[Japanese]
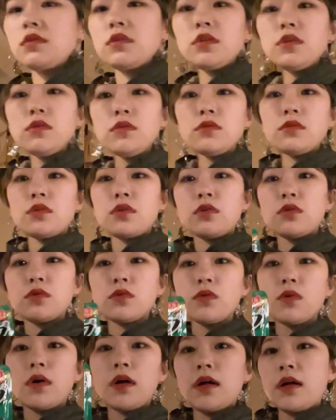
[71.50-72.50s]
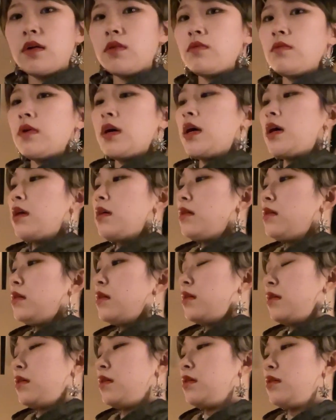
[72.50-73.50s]
今日の夜ご飯は
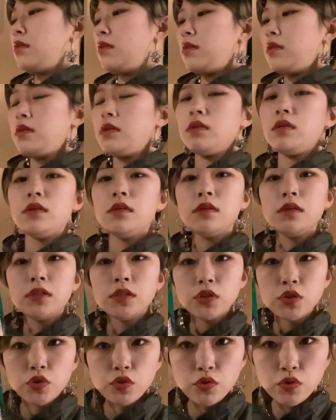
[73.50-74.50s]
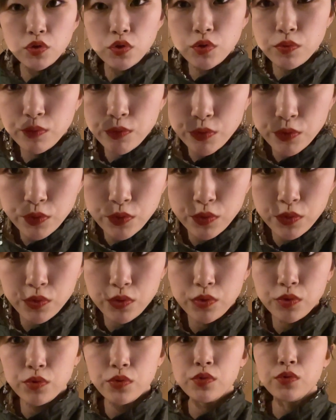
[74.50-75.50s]

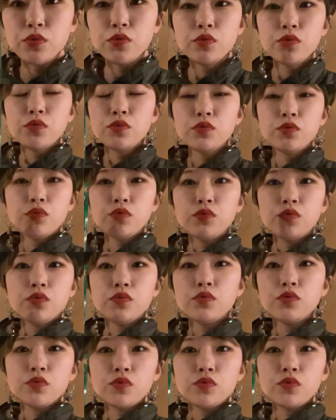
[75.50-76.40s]
スンドゥブ